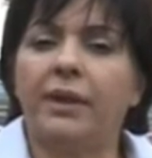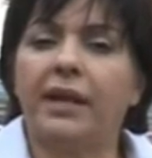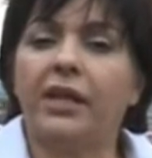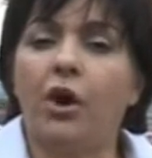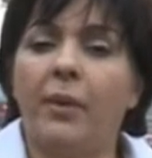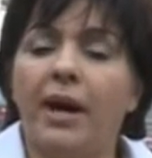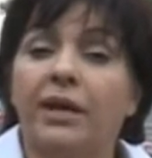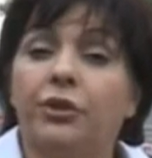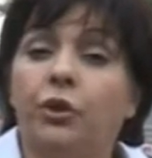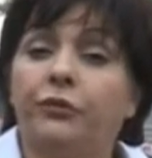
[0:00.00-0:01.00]
قبل اليوم على
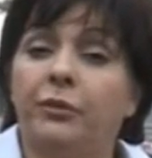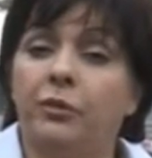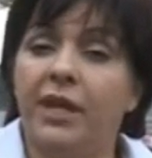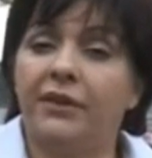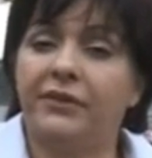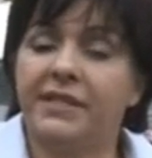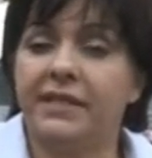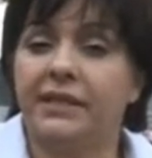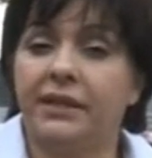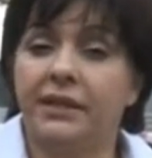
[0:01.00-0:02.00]
ضعف
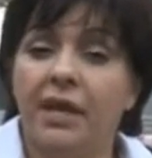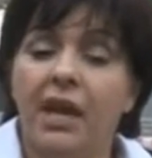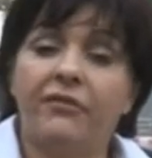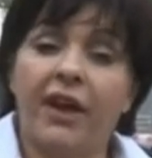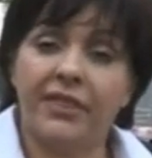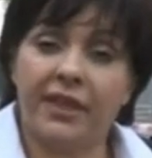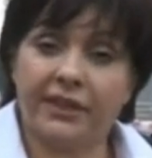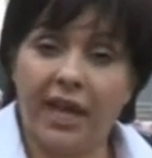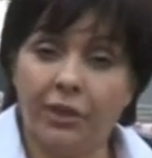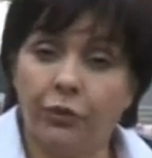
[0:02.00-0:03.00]
منافسيه فإذا
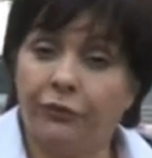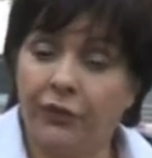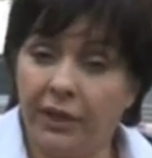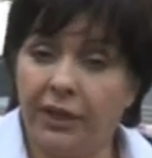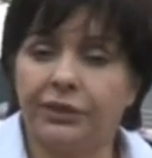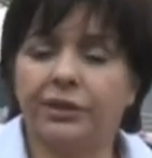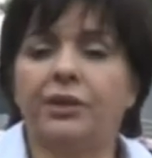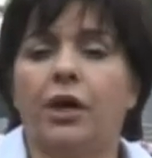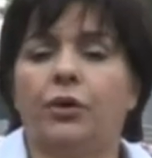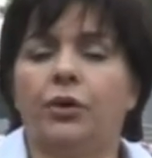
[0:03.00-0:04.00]
اتحدوا فعلا
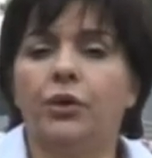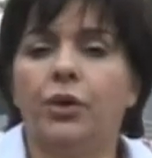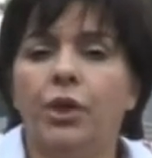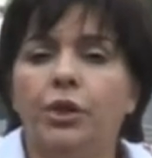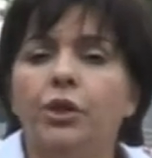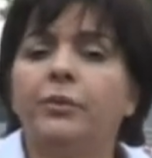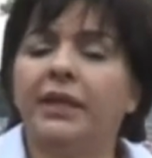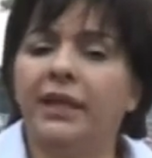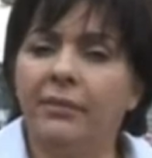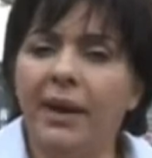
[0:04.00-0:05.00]
ضده يمكن
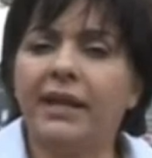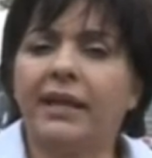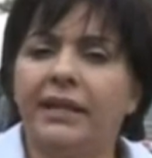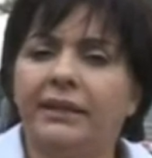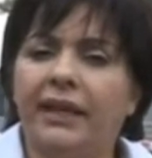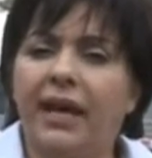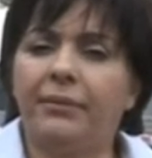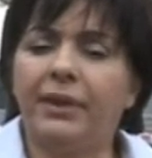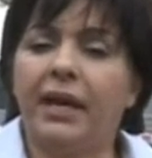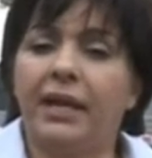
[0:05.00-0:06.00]
للمعركة
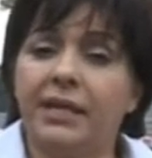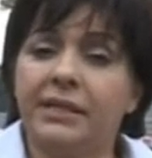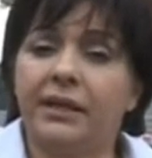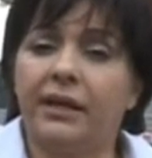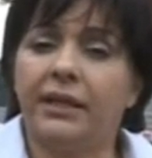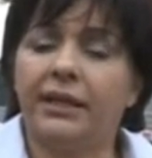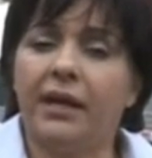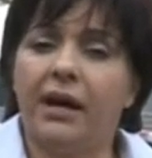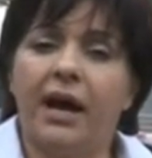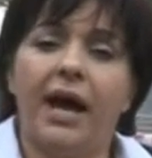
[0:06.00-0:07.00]
الانتخابية
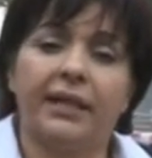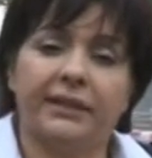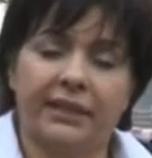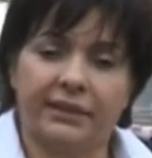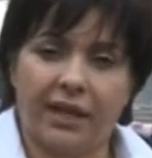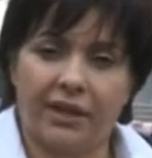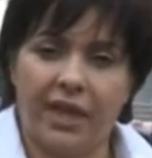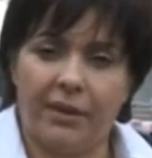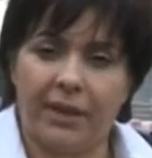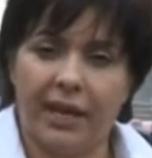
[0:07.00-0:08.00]
الإسرائيلية أن
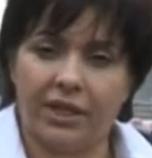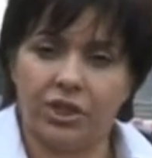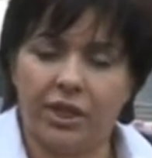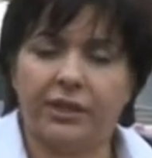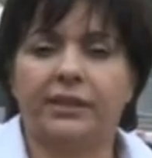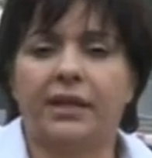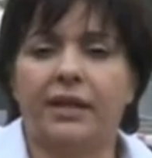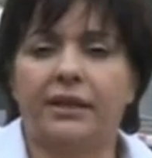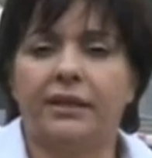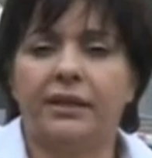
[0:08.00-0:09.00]
تتخذ منحا جديدا
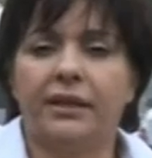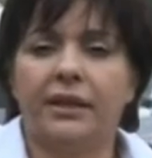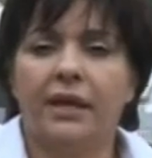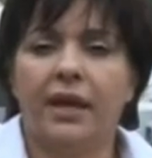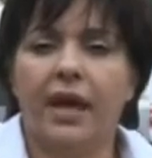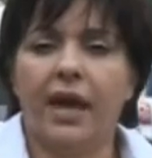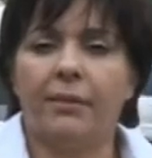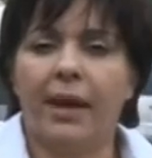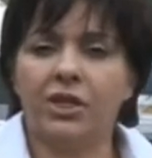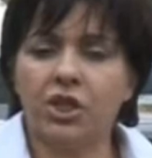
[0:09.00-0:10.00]

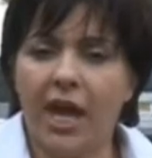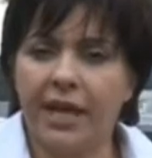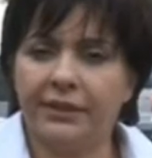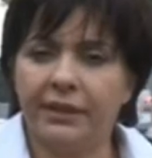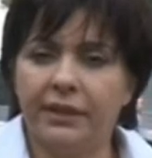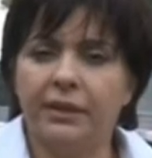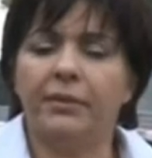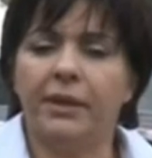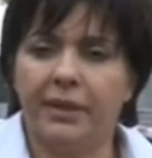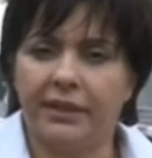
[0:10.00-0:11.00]
أمال شحادي
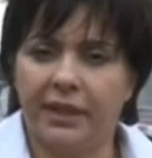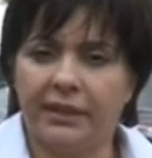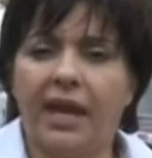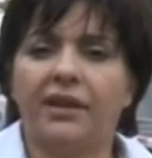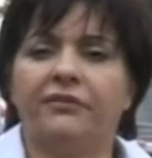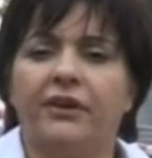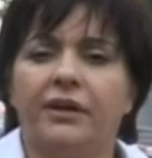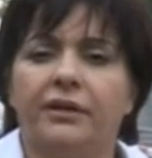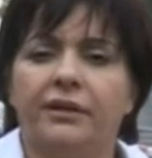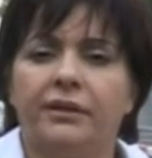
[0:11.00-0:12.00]
من مدينة
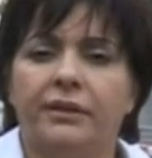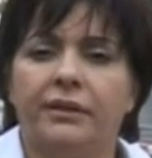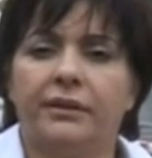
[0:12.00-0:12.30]
حيفا